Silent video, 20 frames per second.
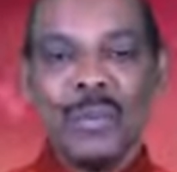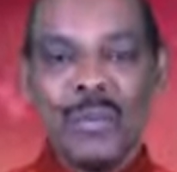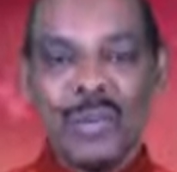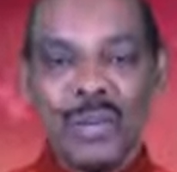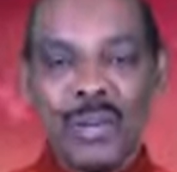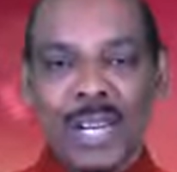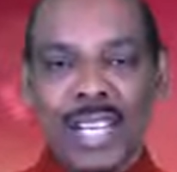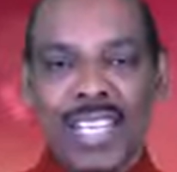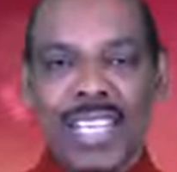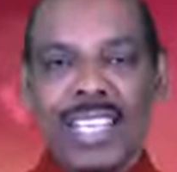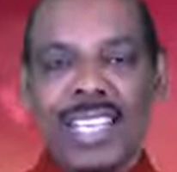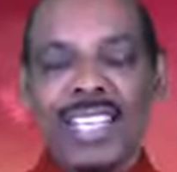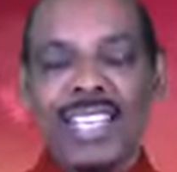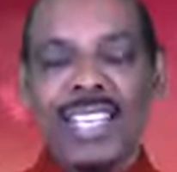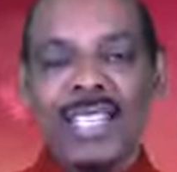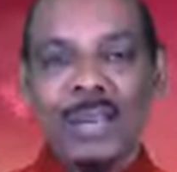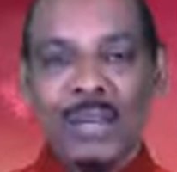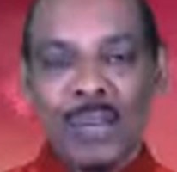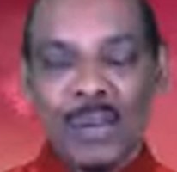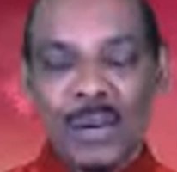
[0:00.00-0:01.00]
உங்களை
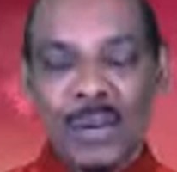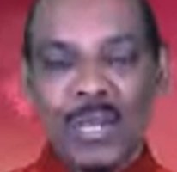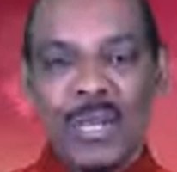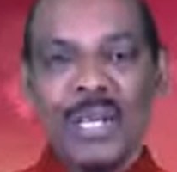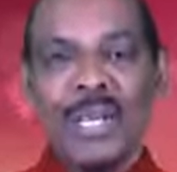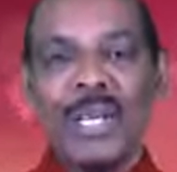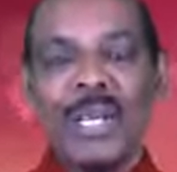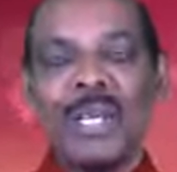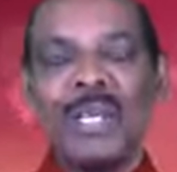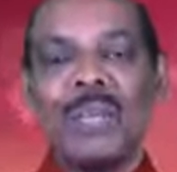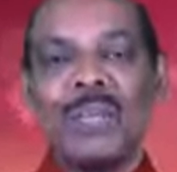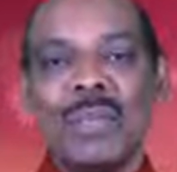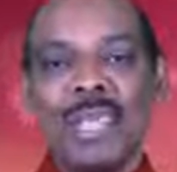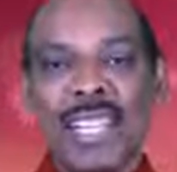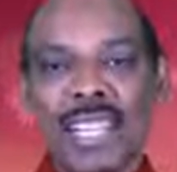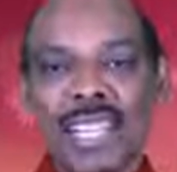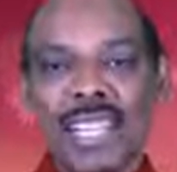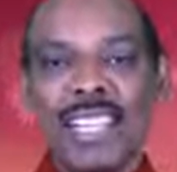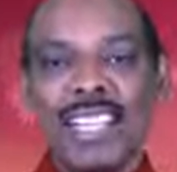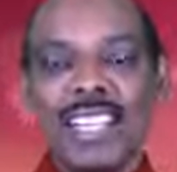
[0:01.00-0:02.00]
இப்பொழுது இருக்கும்
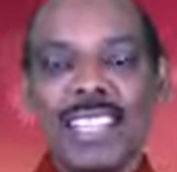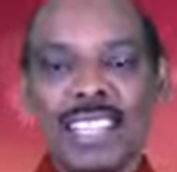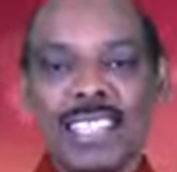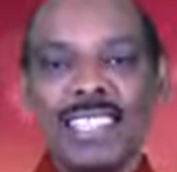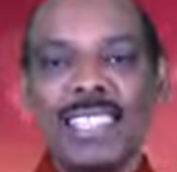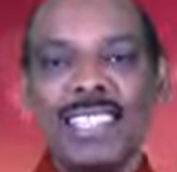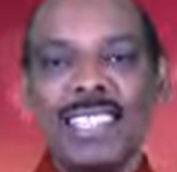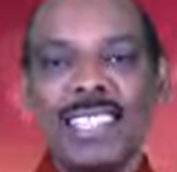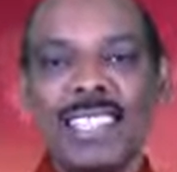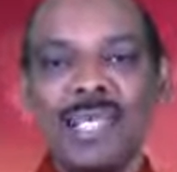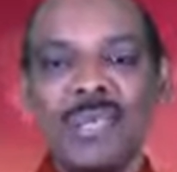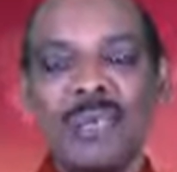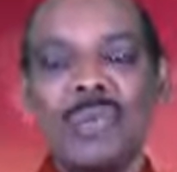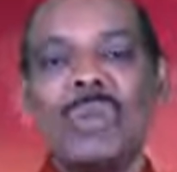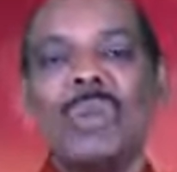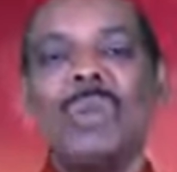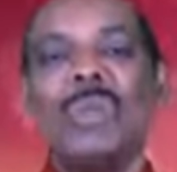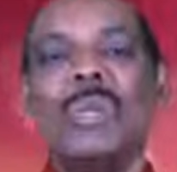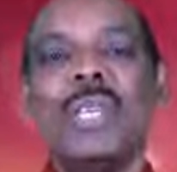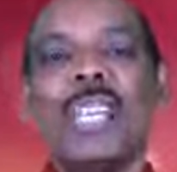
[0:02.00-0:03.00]
நிலையில் இருந்து
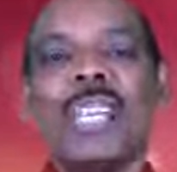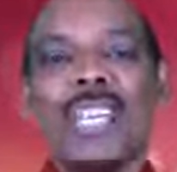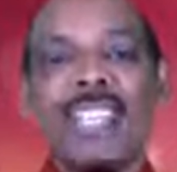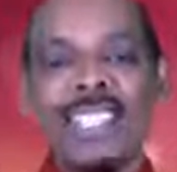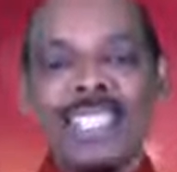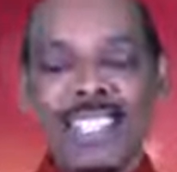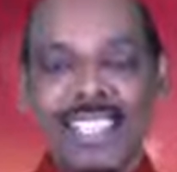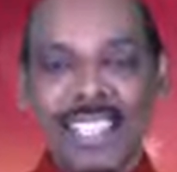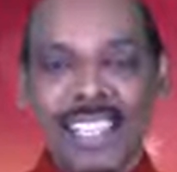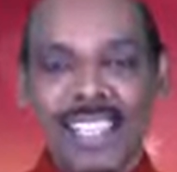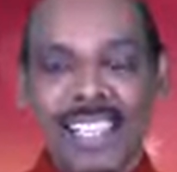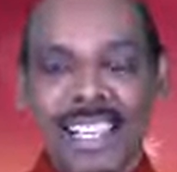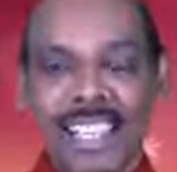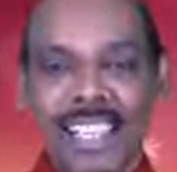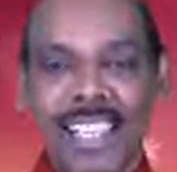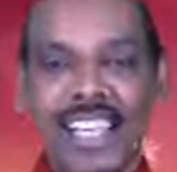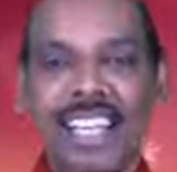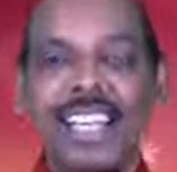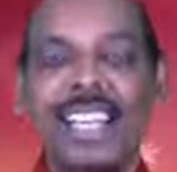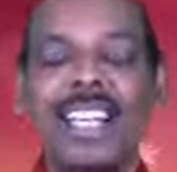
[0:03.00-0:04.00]
ஒரு உயர்ந்த
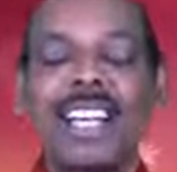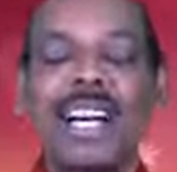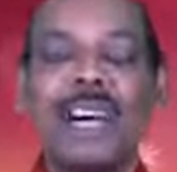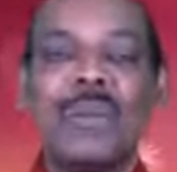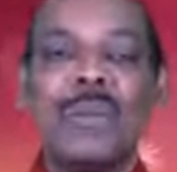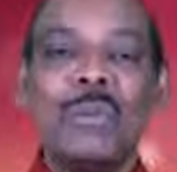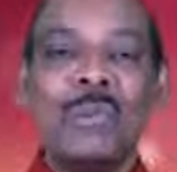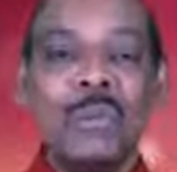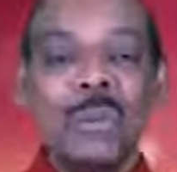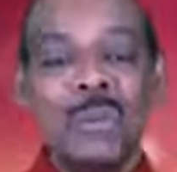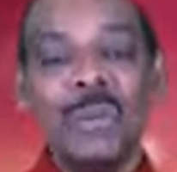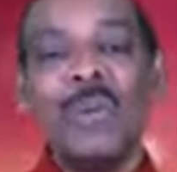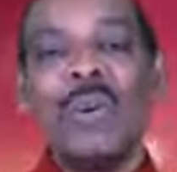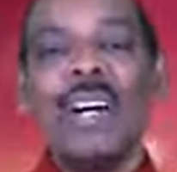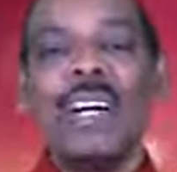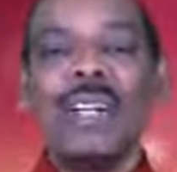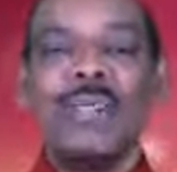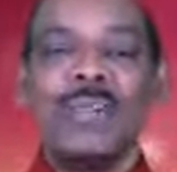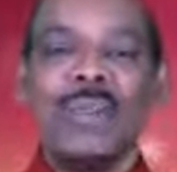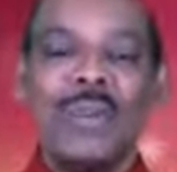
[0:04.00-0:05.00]
நிலையிலே அவர்
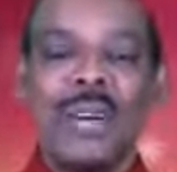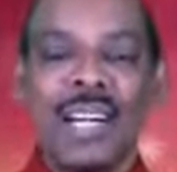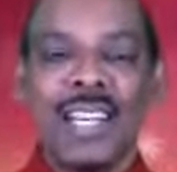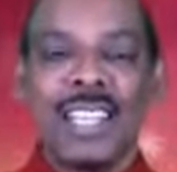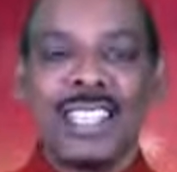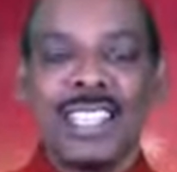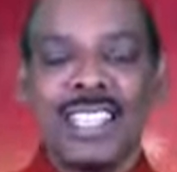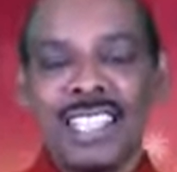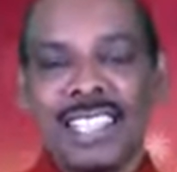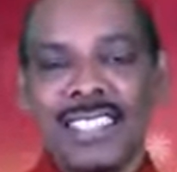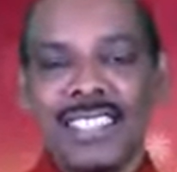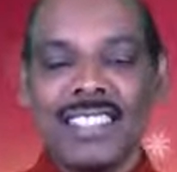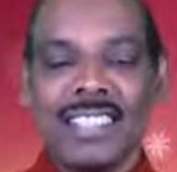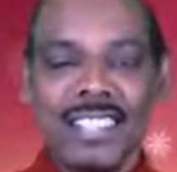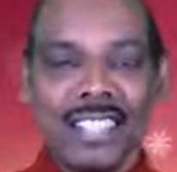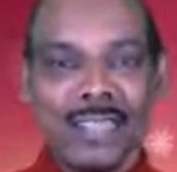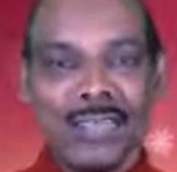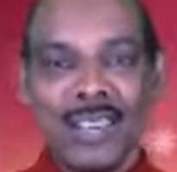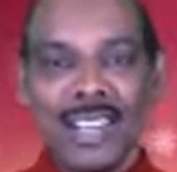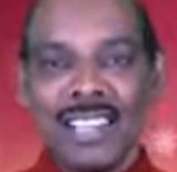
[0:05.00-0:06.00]
குருவாக்குவார் என்று
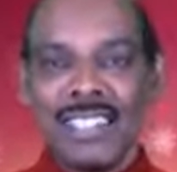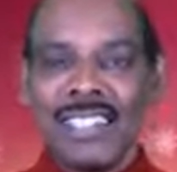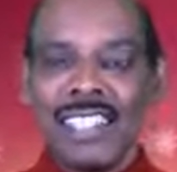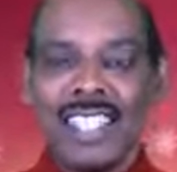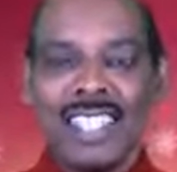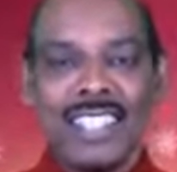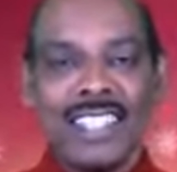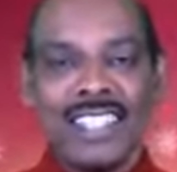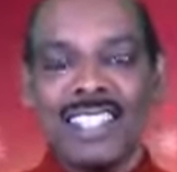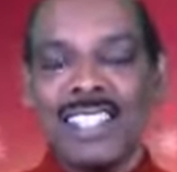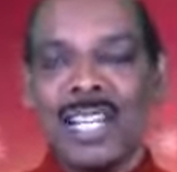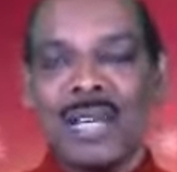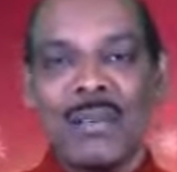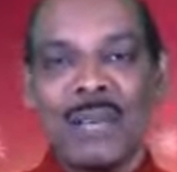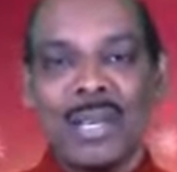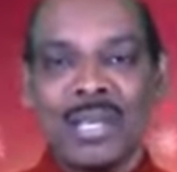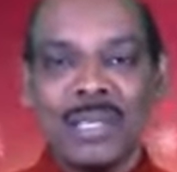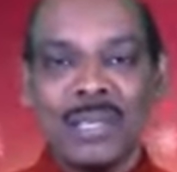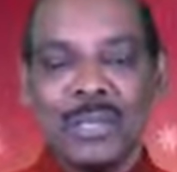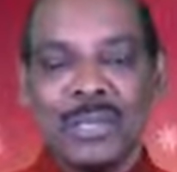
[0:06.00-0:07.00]
அந்த வார்த்தையிலிருந்து
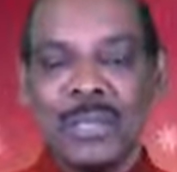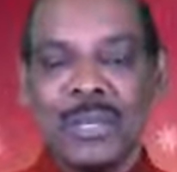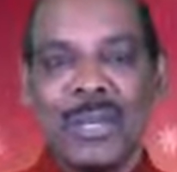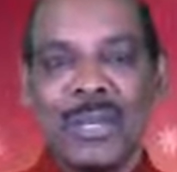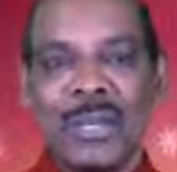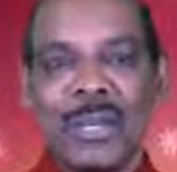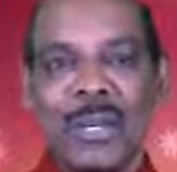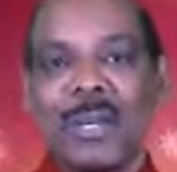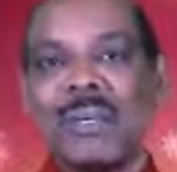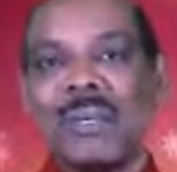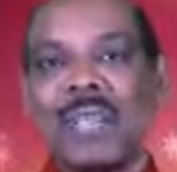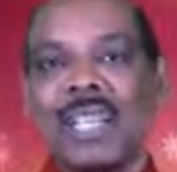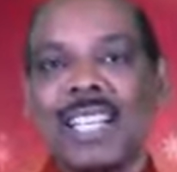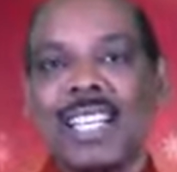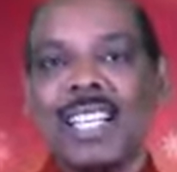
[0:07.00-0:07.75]
நாம் அறிந்து கொள்கிறோம்